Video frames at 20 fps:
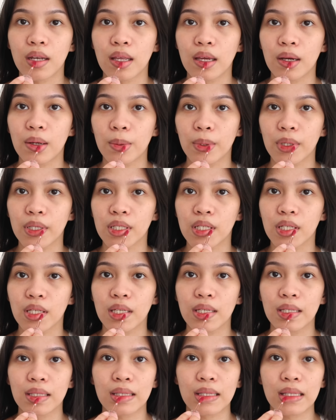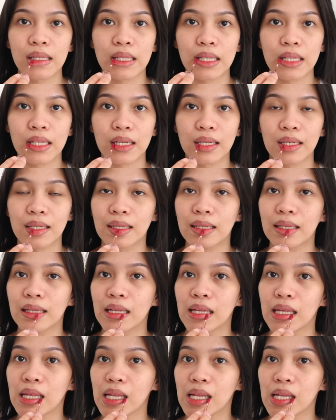ya aku pakai sedikit tuh nah,
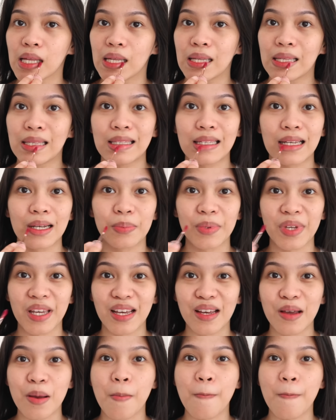cakep ya